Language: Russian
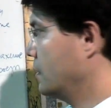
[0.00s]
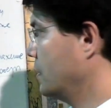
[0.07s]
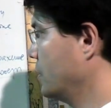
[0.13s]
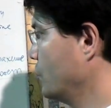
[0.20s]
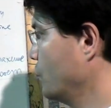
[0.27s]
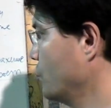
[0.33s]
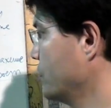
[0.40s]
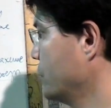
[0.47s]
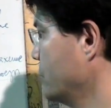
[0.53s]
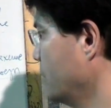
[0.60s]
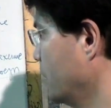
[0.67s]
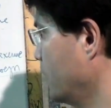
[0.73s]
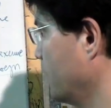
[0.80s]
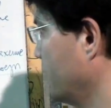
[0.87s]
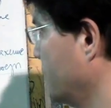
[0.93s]
или рекурсия,
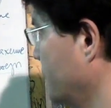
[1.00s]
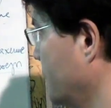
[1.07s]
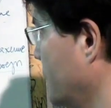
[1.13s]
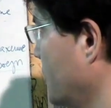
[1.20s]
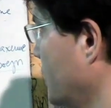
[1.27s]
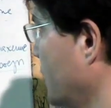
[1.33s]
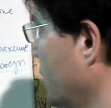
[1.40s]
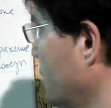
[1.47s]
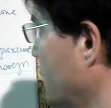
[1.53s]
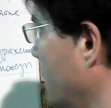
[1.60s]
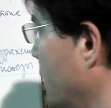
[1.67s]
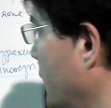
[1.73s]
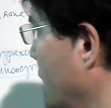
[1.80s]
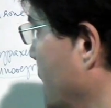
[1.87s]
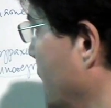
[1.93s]
э,
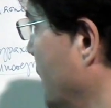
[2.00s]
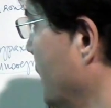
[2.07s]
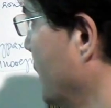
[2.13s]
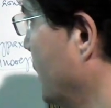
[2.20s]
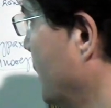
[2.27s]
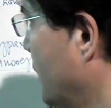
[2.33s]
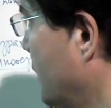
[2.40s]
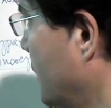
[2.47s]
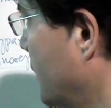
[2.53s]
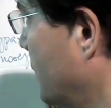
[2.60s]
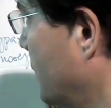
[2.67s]
когда а,